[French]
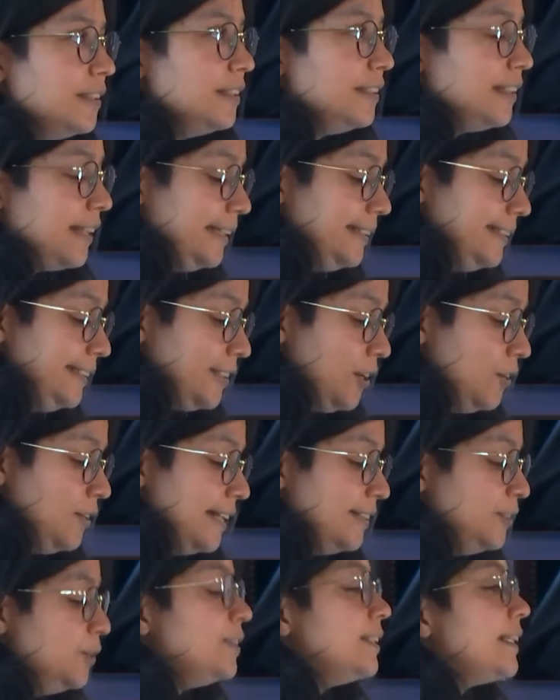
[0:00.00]
critiquant la
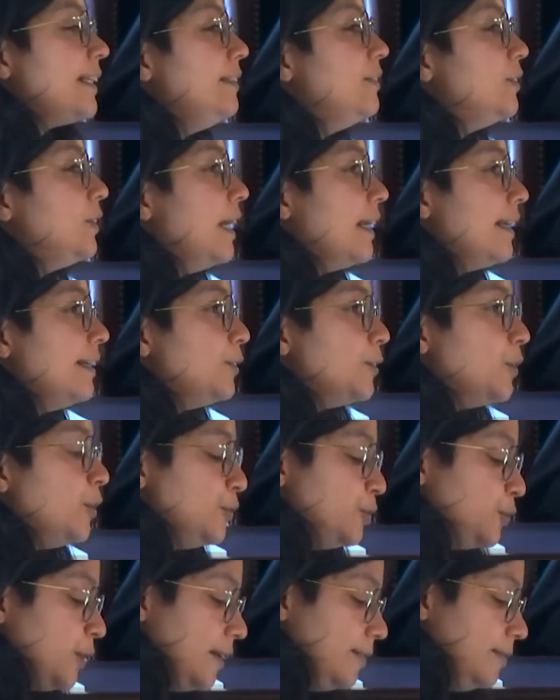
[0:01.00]
doctrine de l'arrêt de
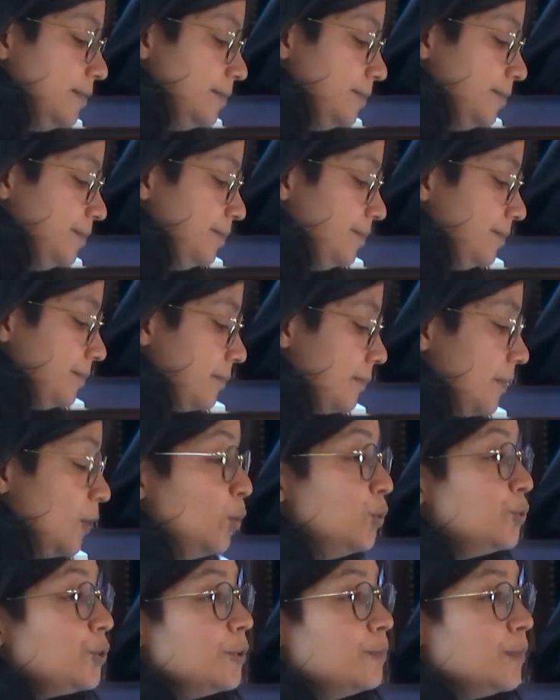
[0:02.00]
renvoi.
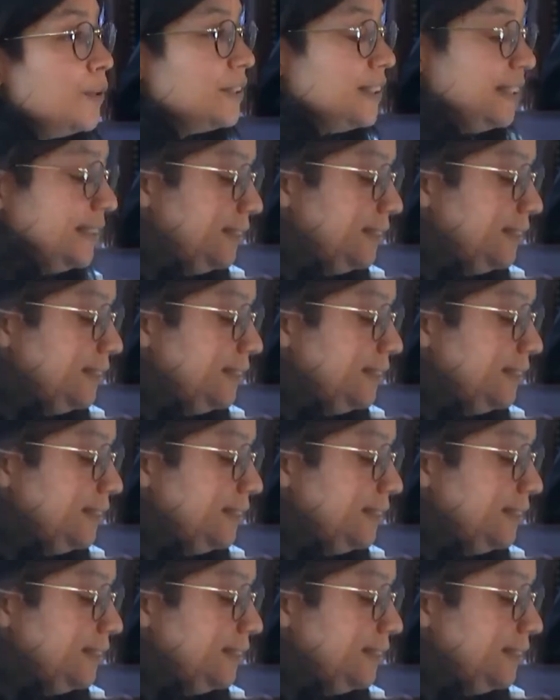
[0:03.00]
Autrement dit,